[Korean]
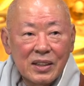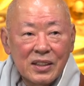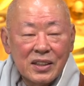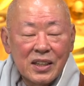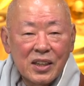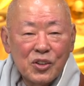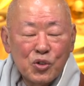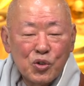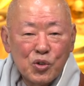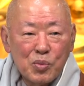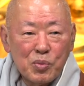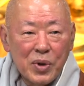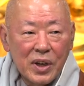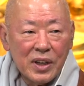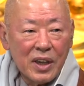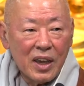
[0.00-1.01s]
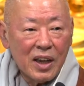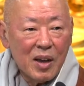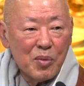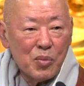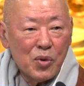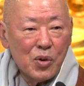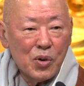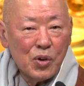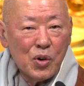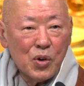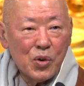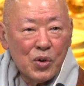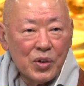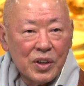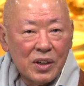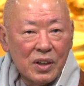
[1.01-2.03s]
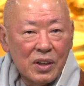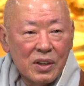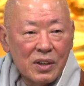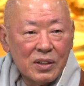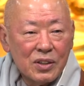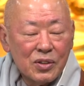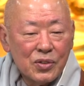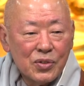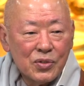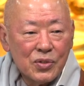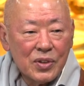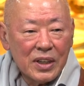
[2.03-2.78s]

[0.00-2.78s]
천둥 번개가 몰고 오는 억수